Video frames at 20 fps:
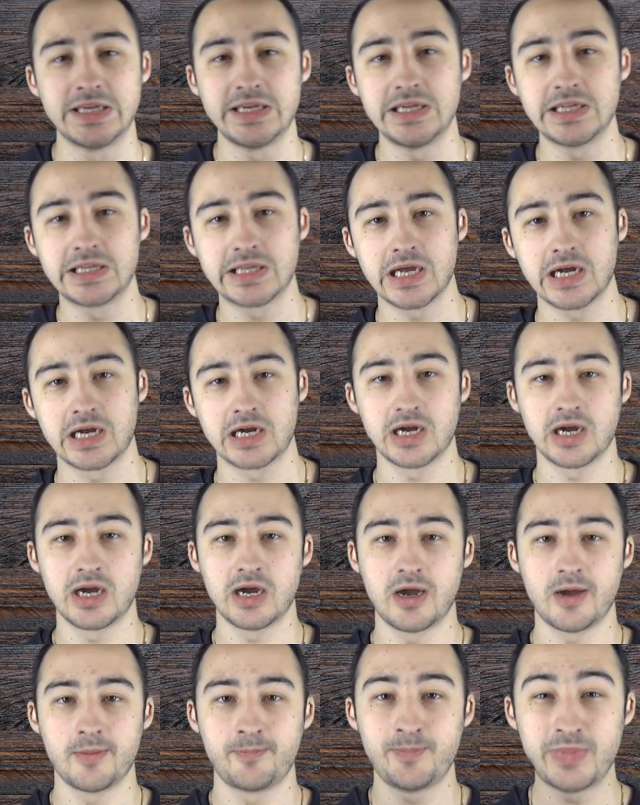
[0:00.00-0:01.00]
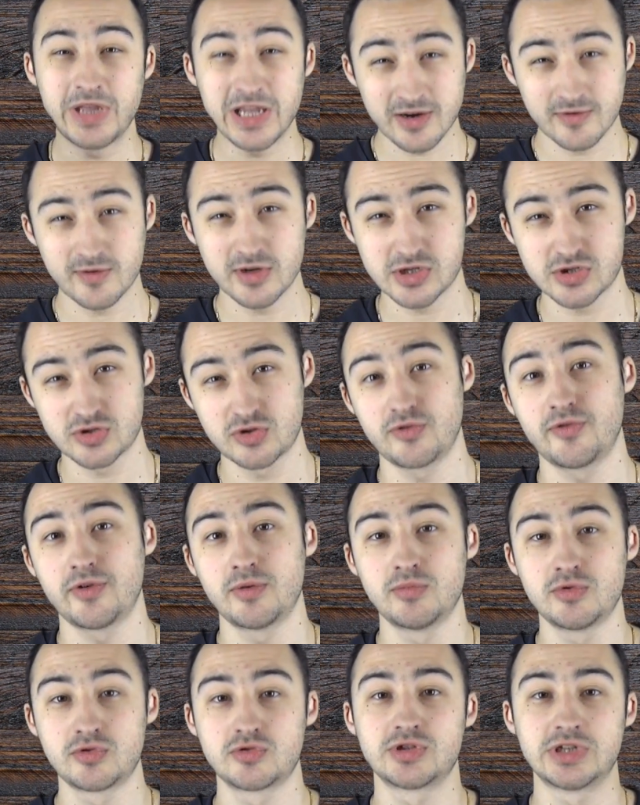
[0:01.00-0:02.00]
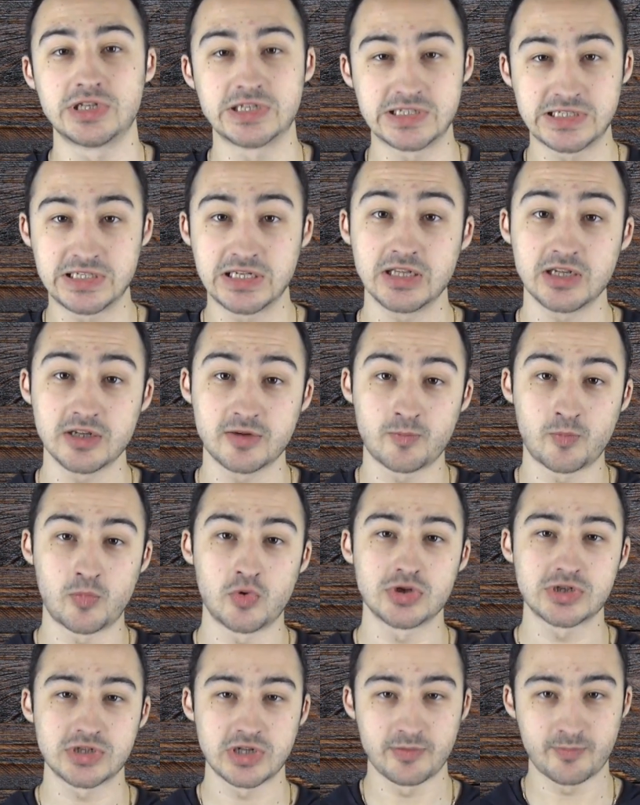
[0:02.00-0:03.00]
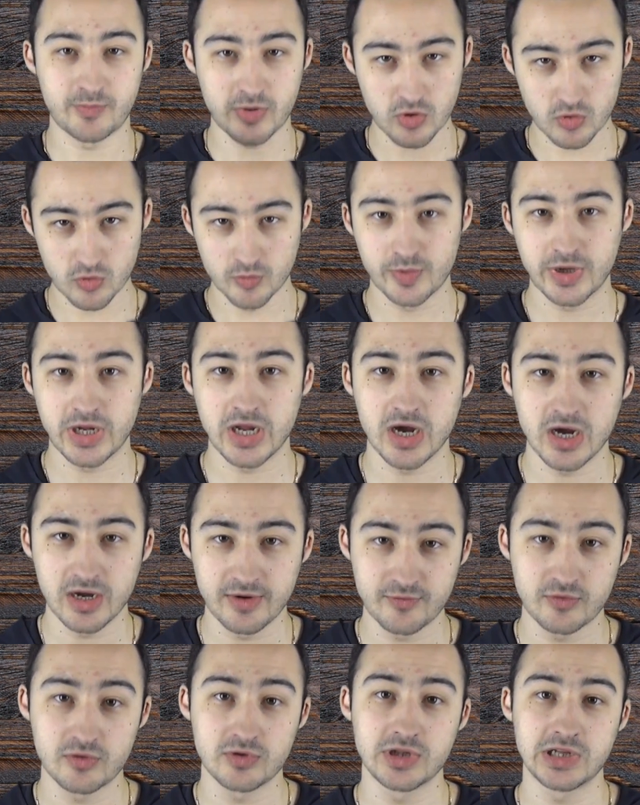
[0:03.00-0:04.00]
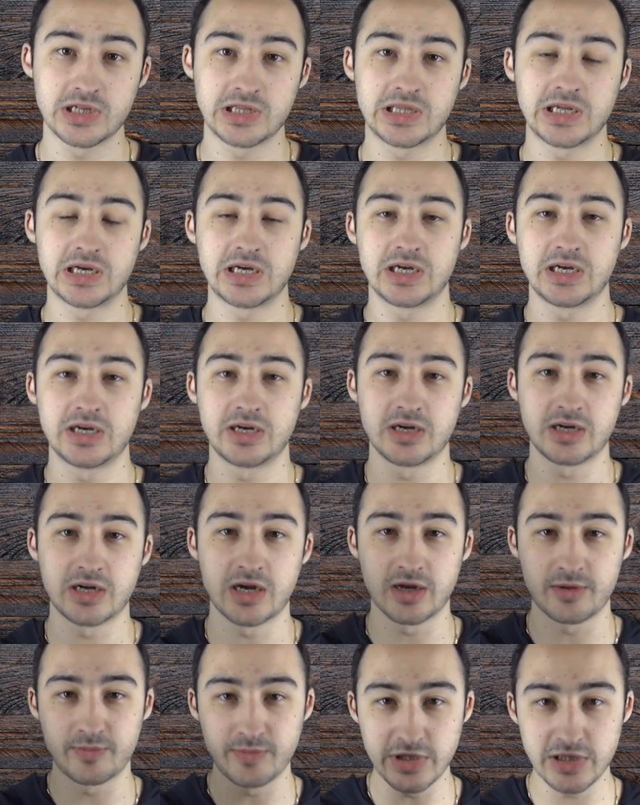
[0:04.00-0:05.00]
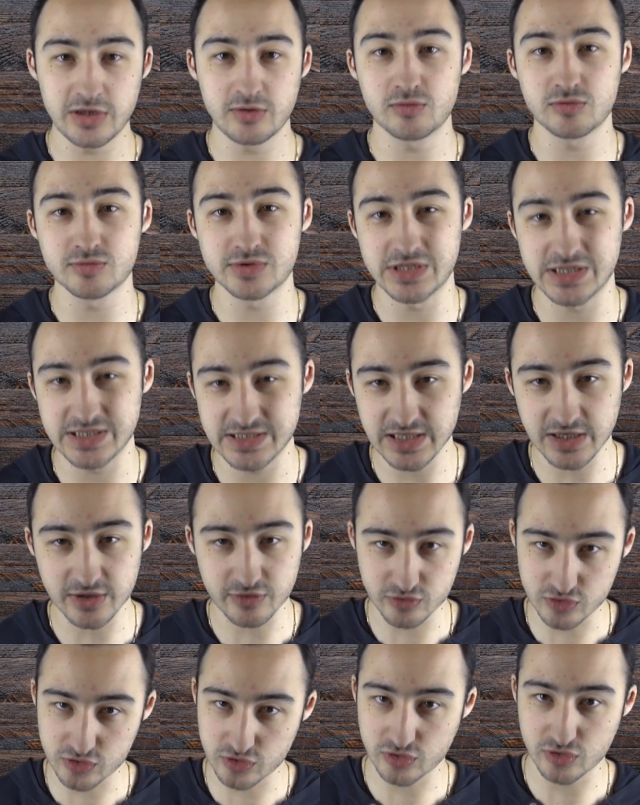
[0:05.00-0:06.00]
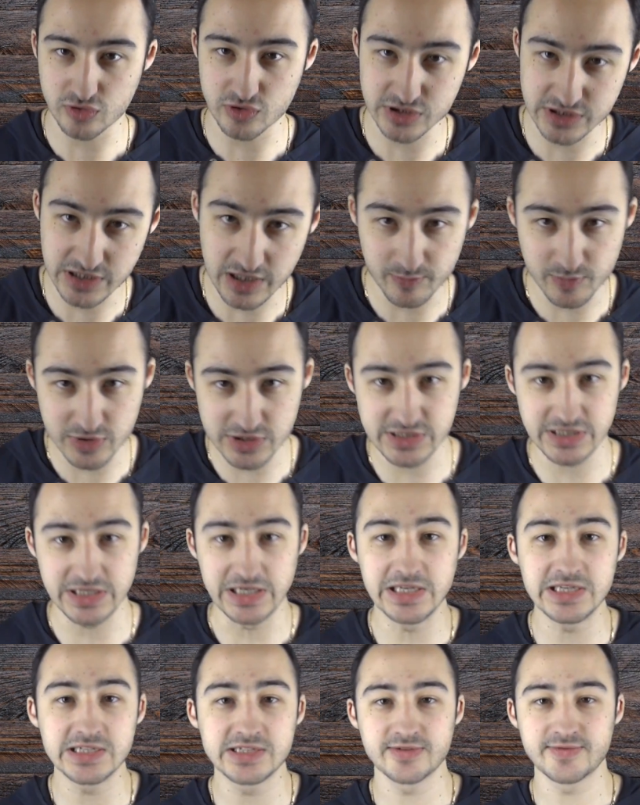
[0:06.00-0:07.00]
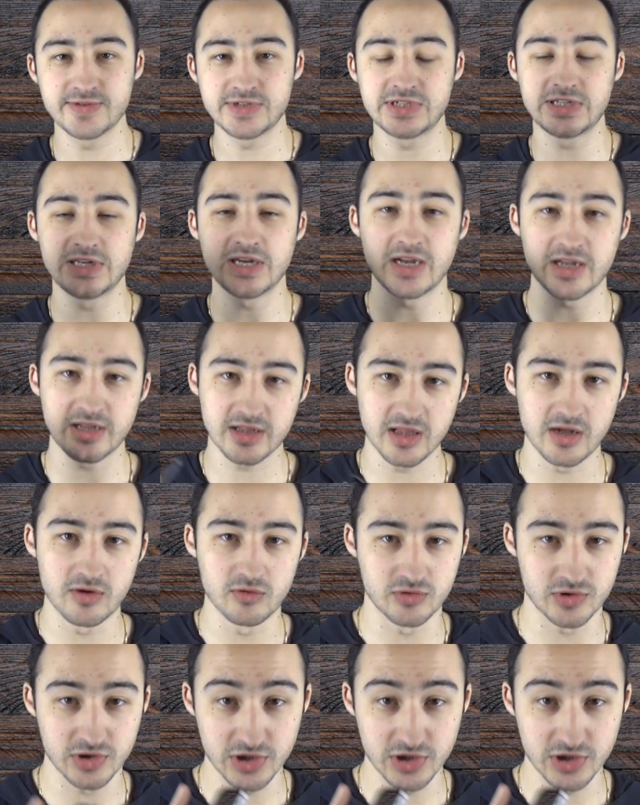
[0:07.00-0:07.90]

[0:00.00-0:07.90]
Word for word: Итак, а, первое, что вам нужно сделать после покупки iPhone, это как минимум создать учетную запись и завести iCloud.